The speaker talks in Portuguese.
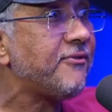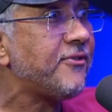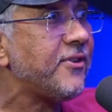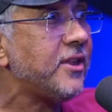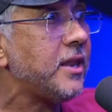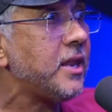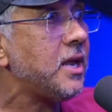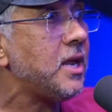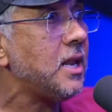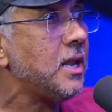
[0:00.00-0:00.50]

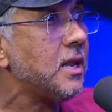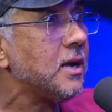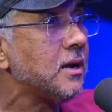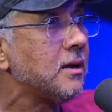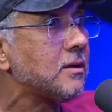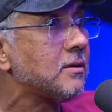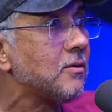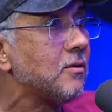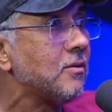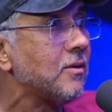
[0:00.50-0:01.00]
virilha,
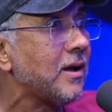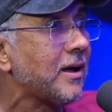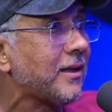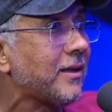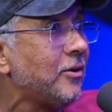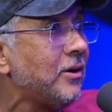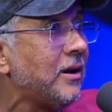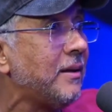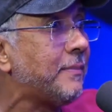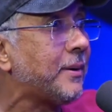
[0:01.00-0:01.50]

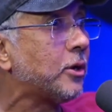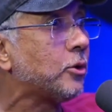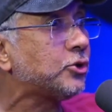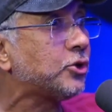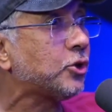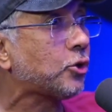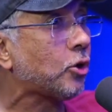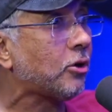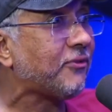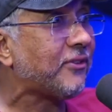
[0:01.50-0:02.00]
que eu lembrei que o
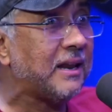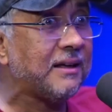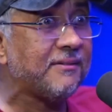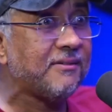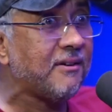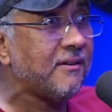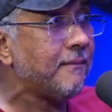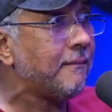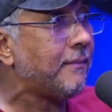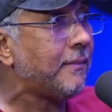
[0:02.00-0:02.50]
Dicró
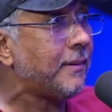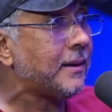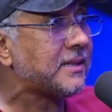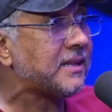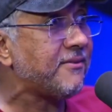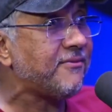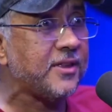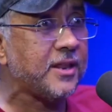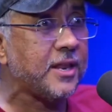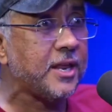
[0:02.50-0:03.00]
falava
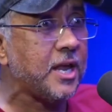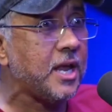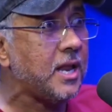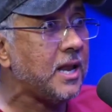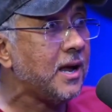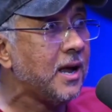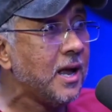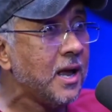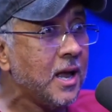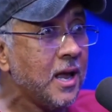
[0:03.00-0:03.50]
bater
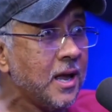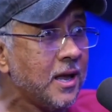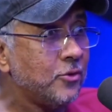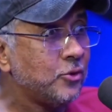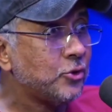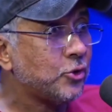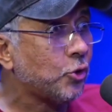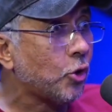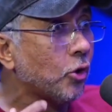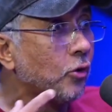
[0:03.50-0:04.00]
virilha, e o
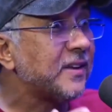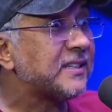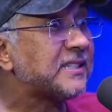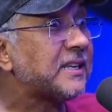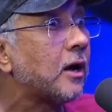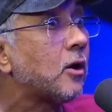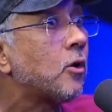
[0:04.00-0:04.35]
Dicró conversava